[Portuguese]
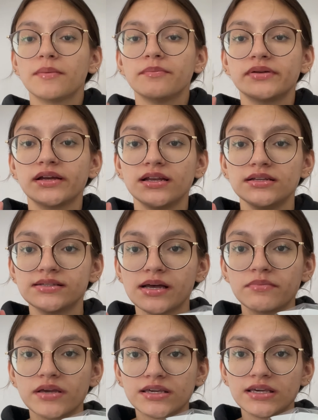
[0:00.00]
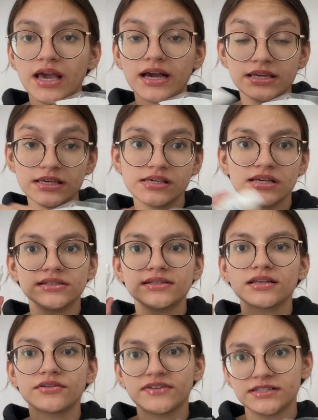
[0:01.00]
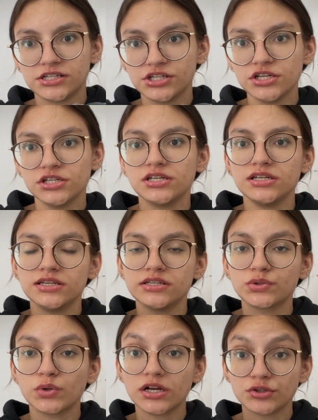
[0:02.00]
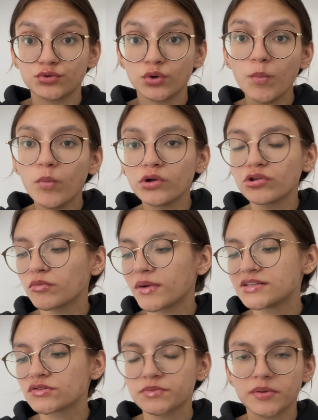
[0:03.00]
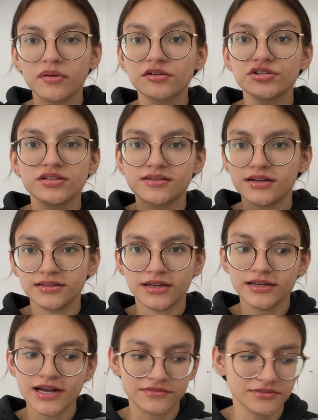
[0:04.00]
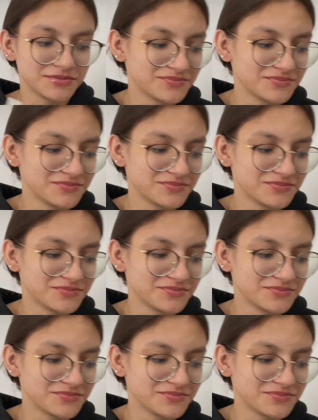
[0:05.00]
pra ele saber que é aqui que ele tem que fazer xixi. Isso ajudou muito, mas nos primeiros dias ele nem ligava.